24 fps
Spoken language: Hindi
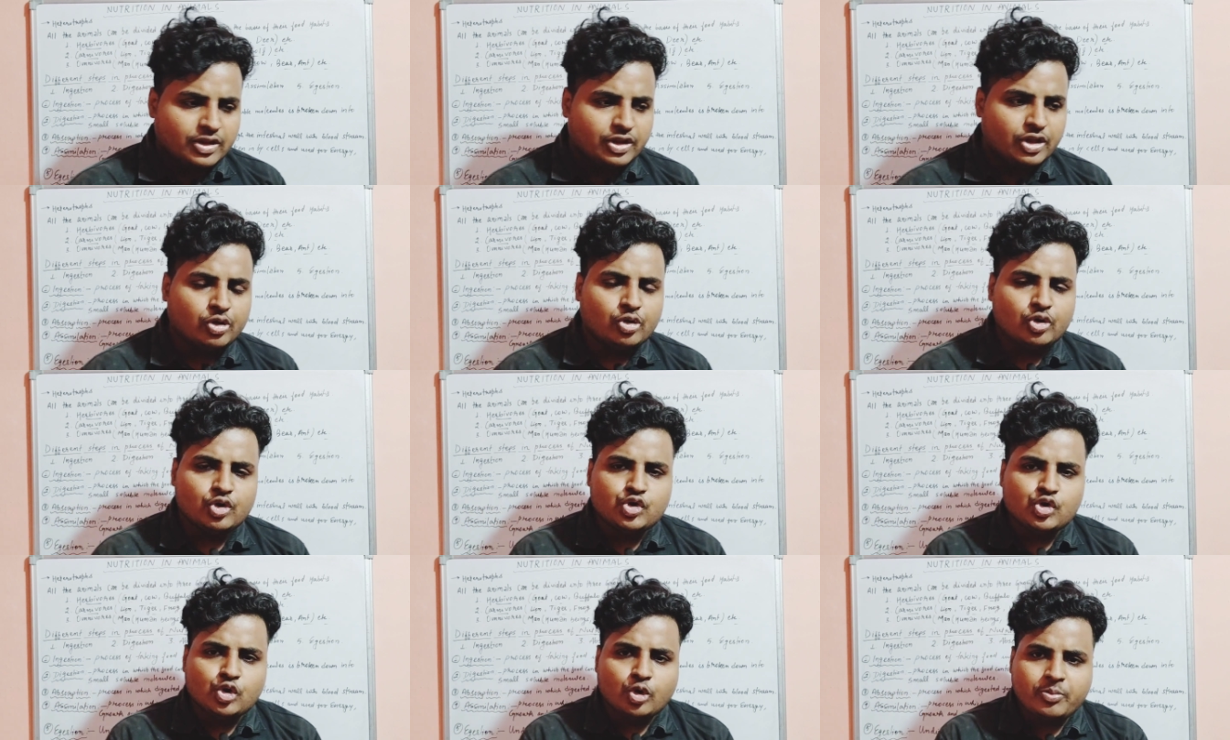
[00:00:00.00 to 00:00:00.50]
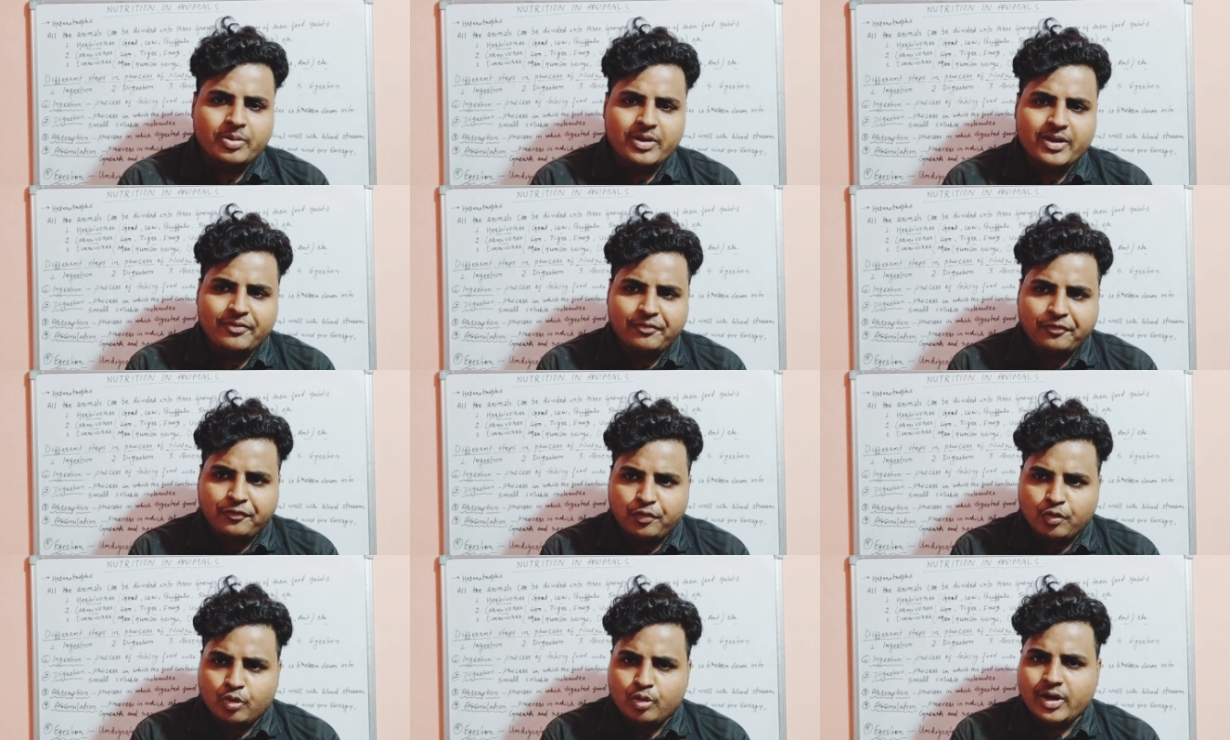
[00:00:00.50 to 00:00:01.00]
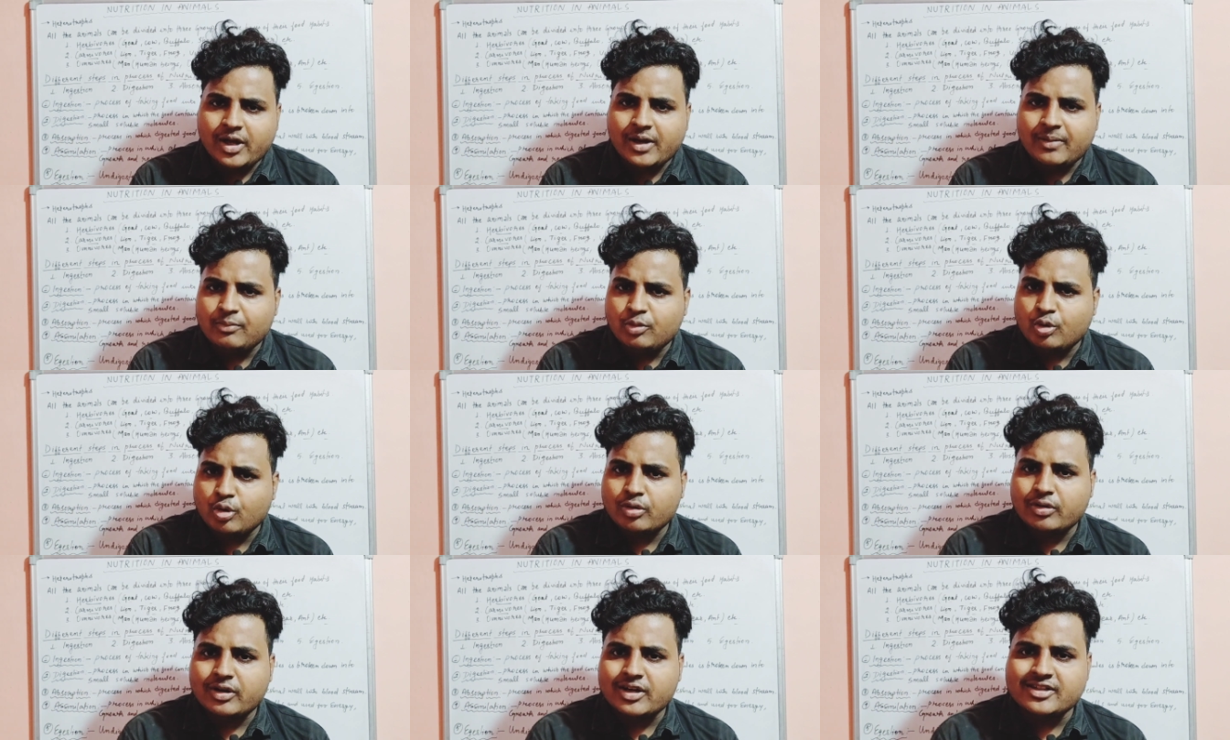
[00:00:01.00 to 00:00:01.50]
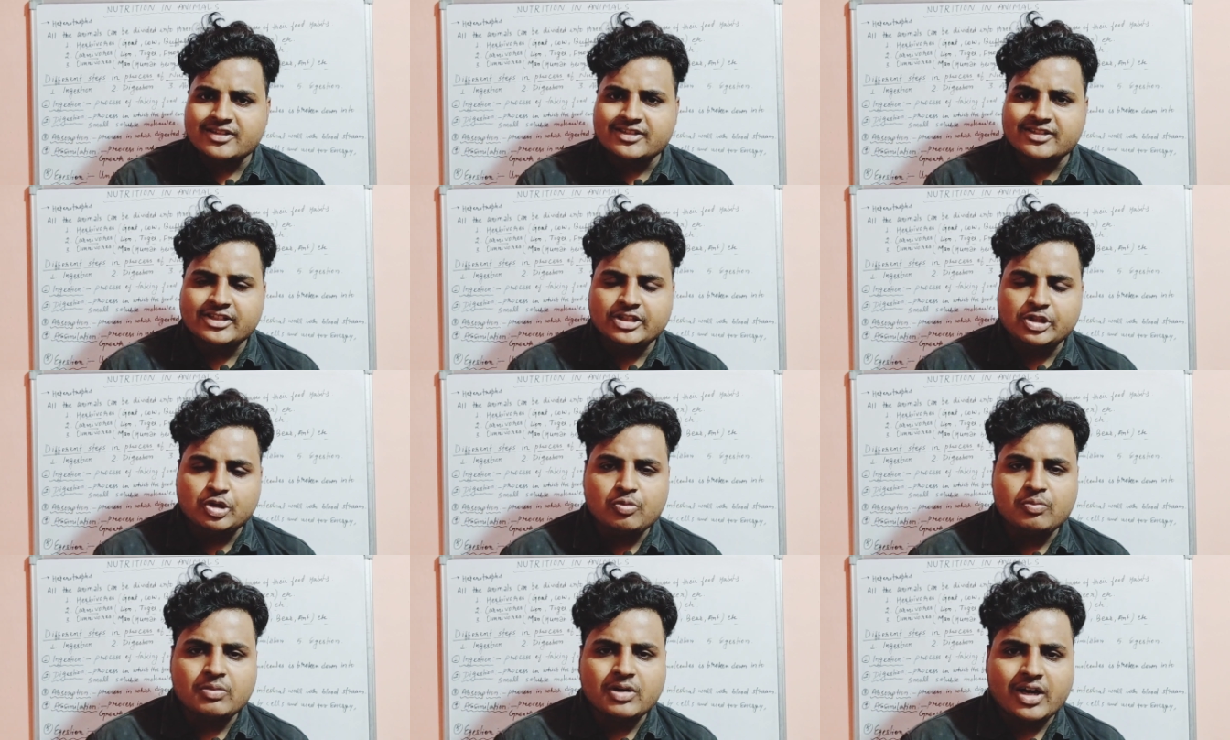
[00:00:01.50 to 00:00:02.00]
देखो जो भी फूड हम लोग
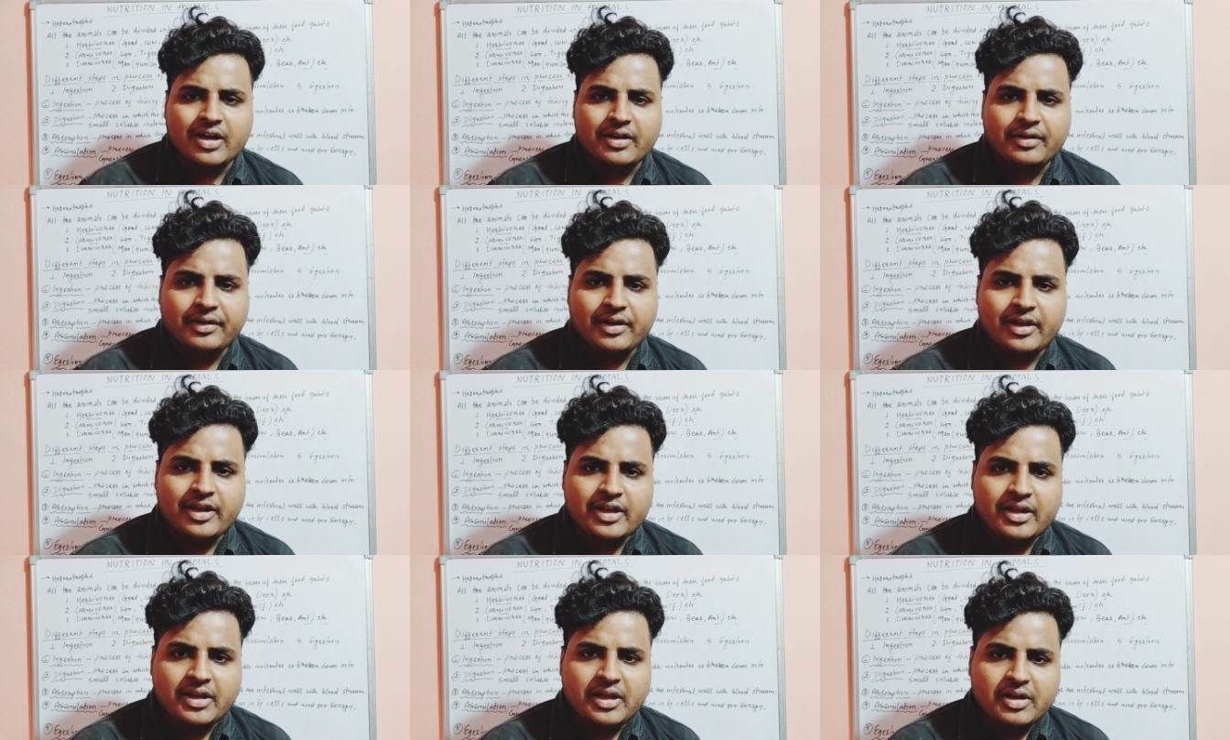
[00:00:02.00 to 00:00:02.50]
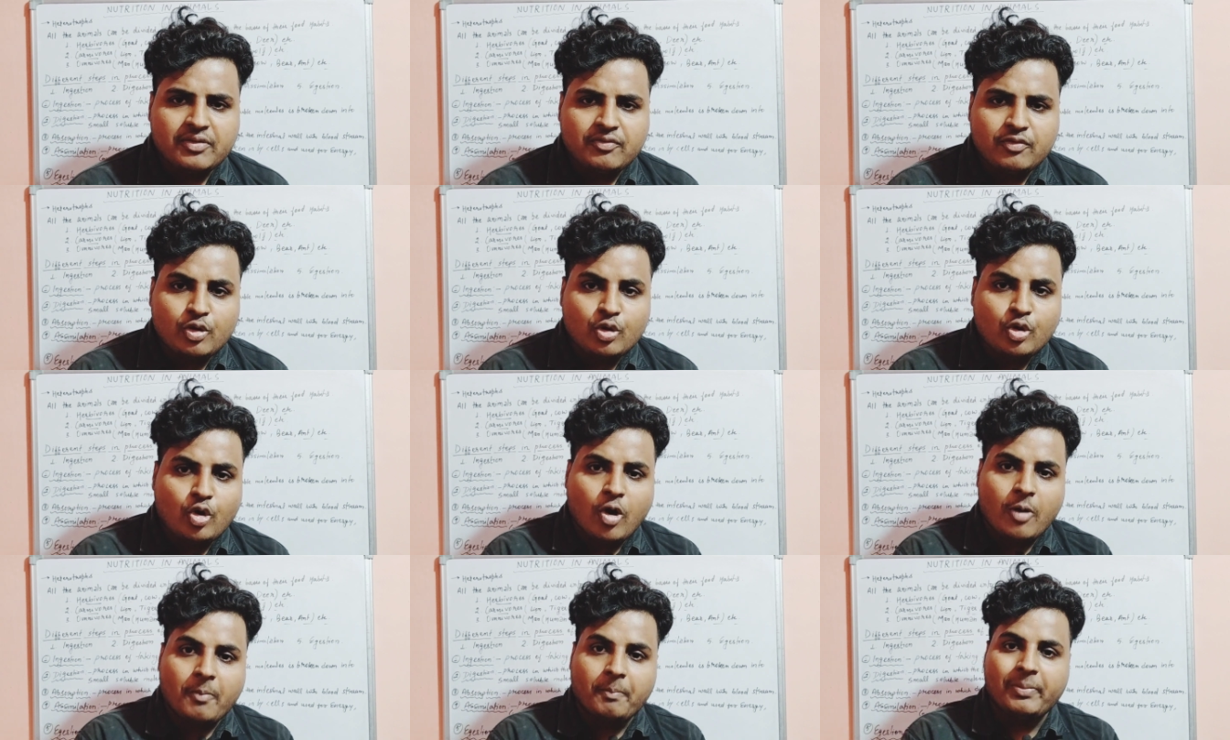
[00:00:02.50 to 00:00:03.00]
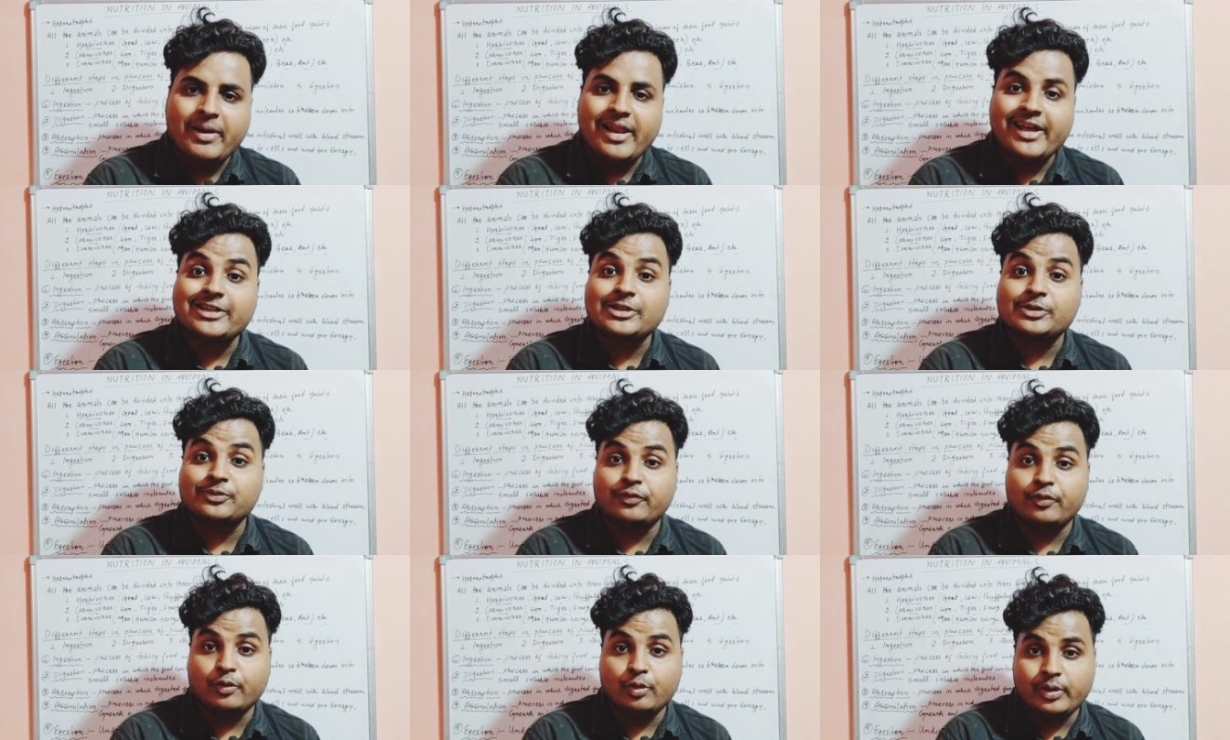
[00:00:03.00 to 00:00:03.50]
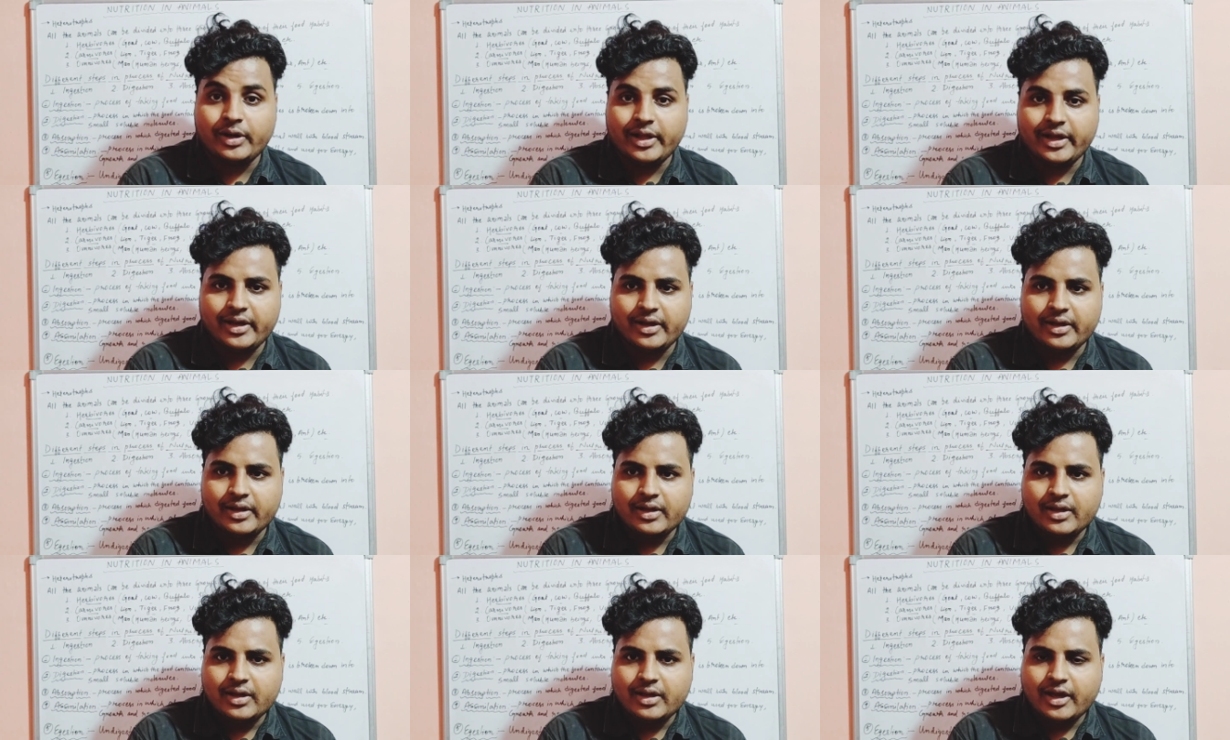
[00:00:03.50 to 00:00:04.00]
कंज्यूम कर रहे हैं वो कॉम्प्लेक्स फूड है